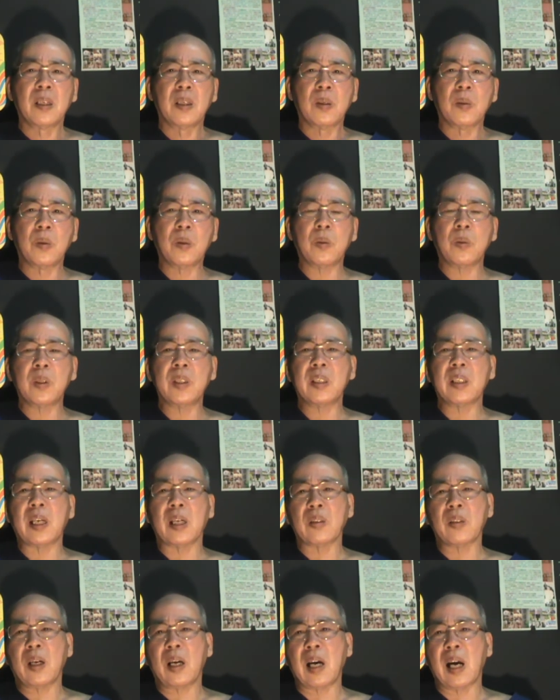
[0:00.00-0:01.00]
我我就
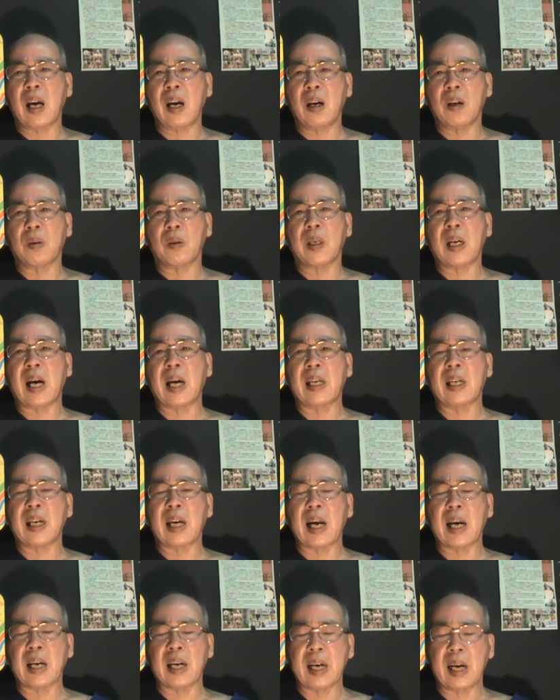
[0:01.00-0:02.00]
想说，还好我喊了
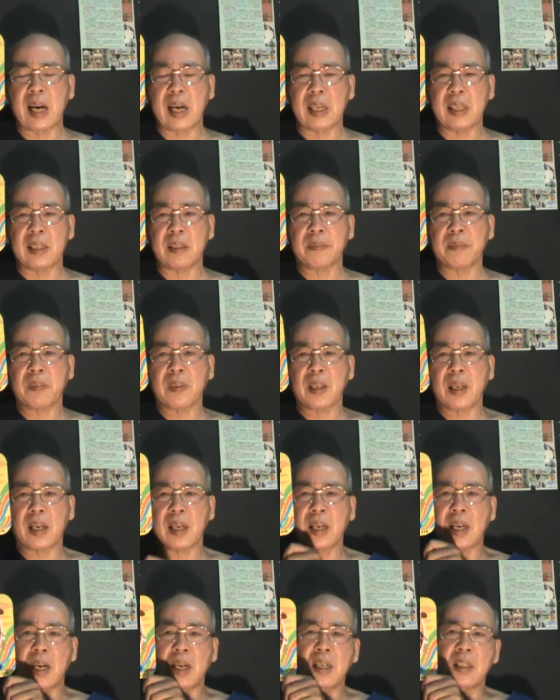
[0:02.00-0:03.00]
喊卡了，喊
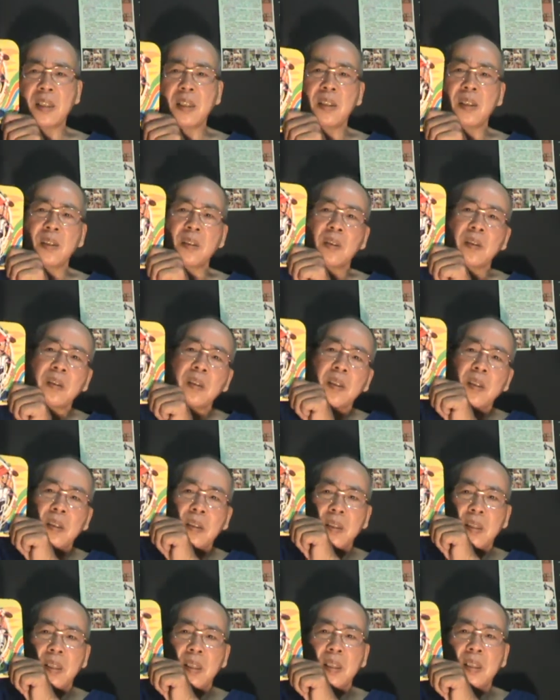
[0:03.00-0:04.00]
卡了之后，
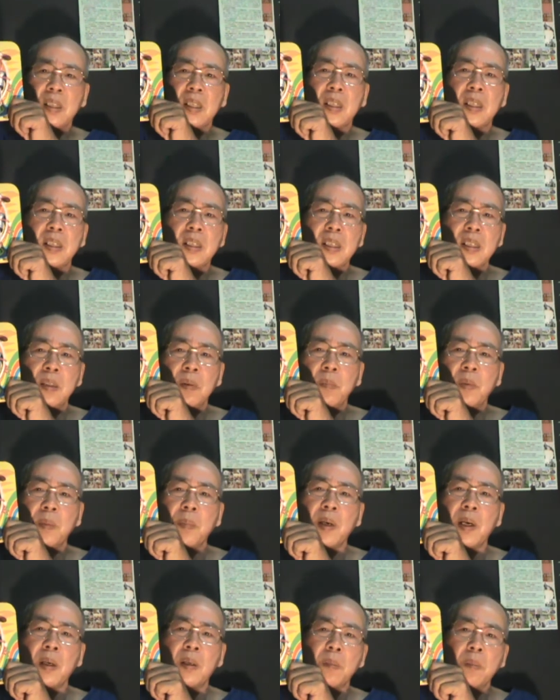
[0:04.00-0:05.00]
这这件事情没
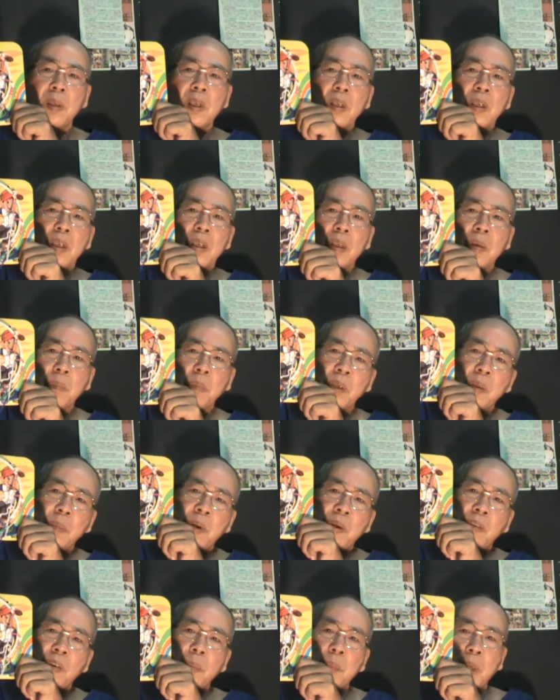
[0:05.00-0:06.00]
办法没
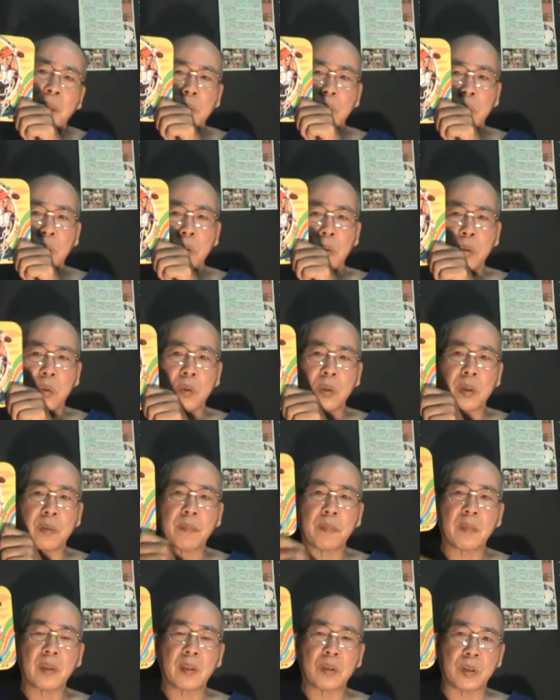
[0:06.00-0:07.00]
办法表决通过，
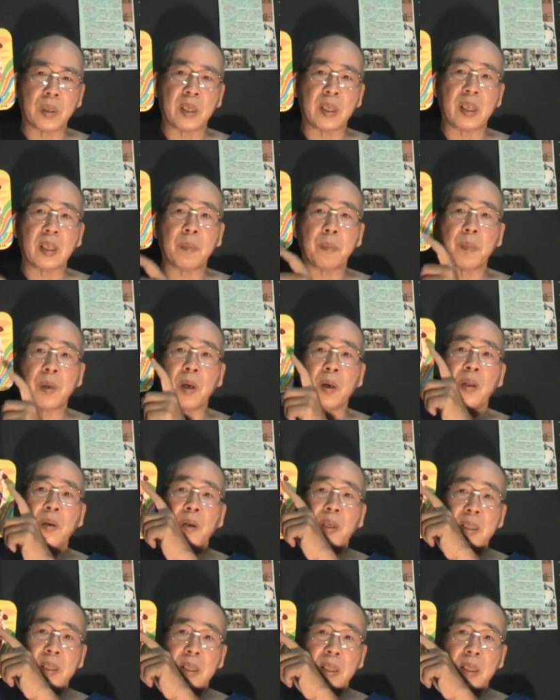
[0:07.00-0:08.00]
所以保留
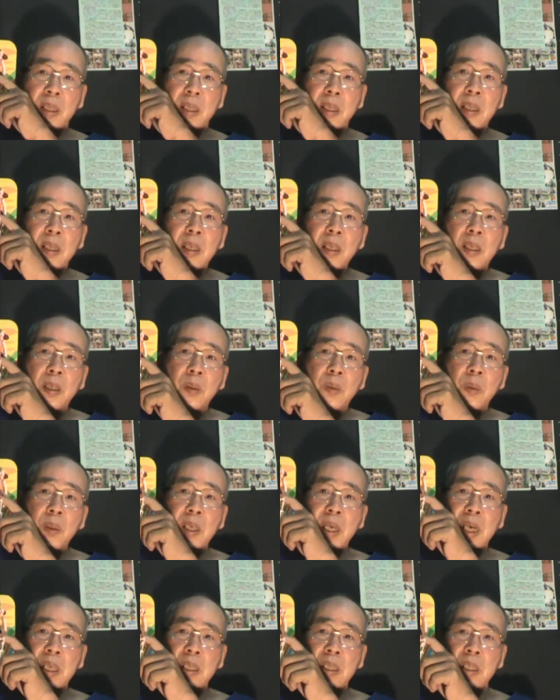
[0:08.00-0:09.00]
了这个，我
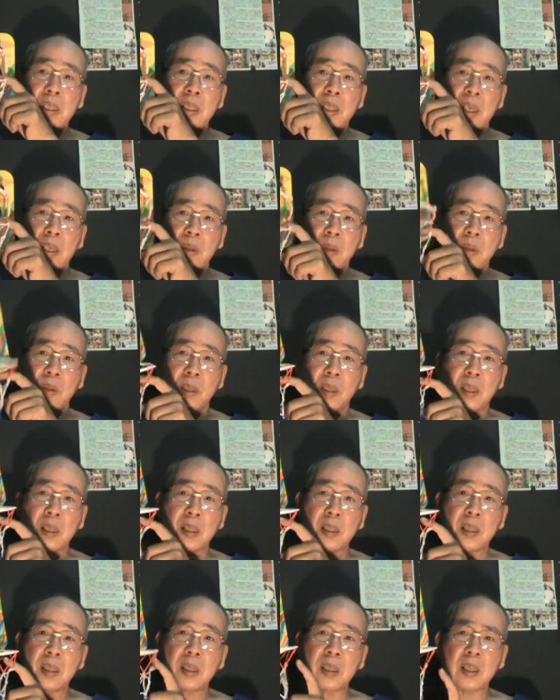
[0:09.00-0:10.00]
刚刚已经讲过了。
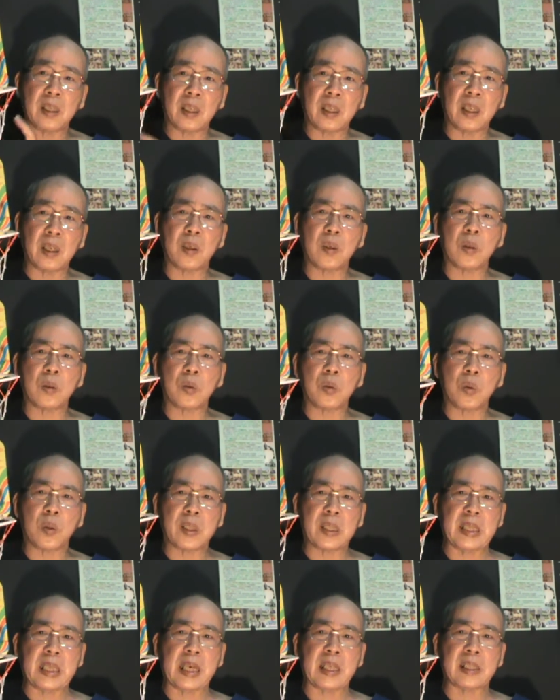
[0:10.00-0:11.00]
能够做
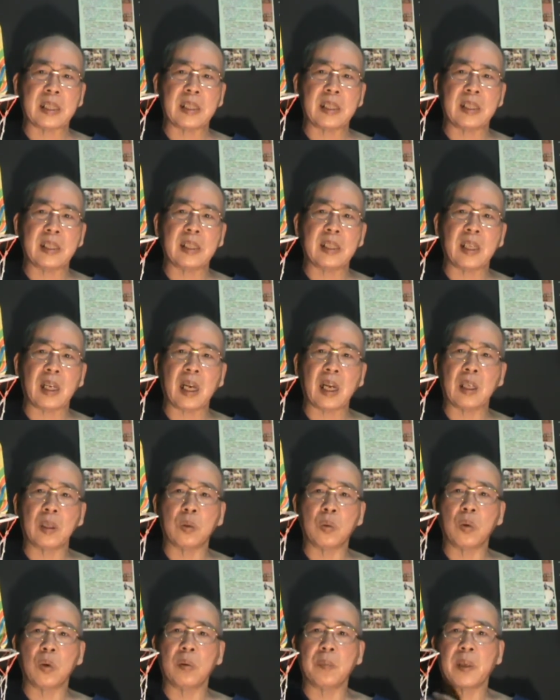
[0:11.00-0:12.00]
这样事情的很
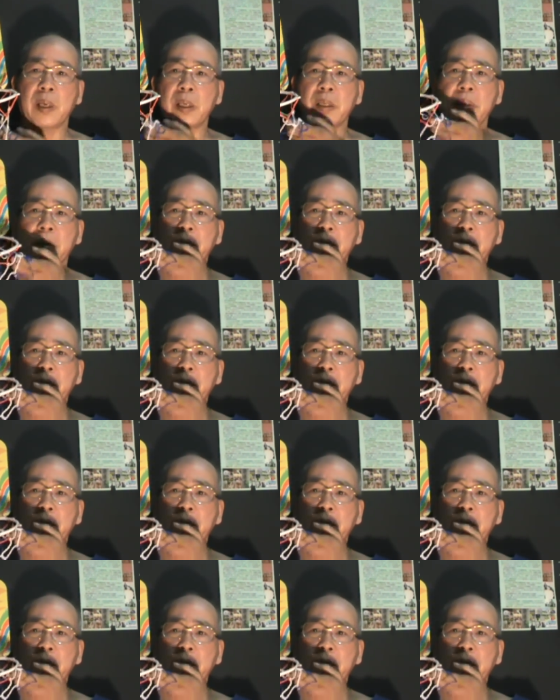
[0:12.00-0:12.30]
多嘛，